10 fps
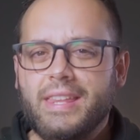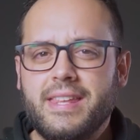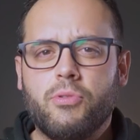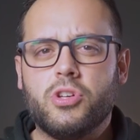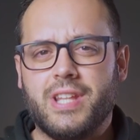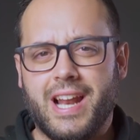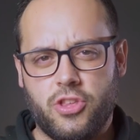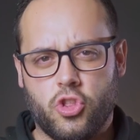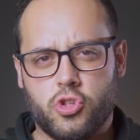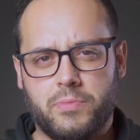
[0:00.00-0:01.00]
Llevo desde el
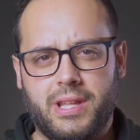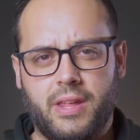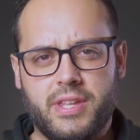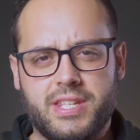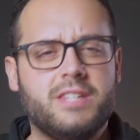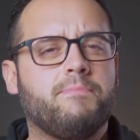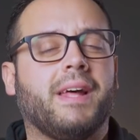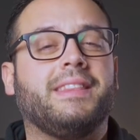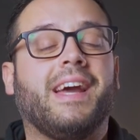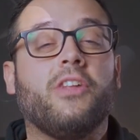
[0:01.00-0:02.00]
año 2016
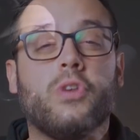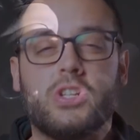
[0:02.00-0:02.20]
practicando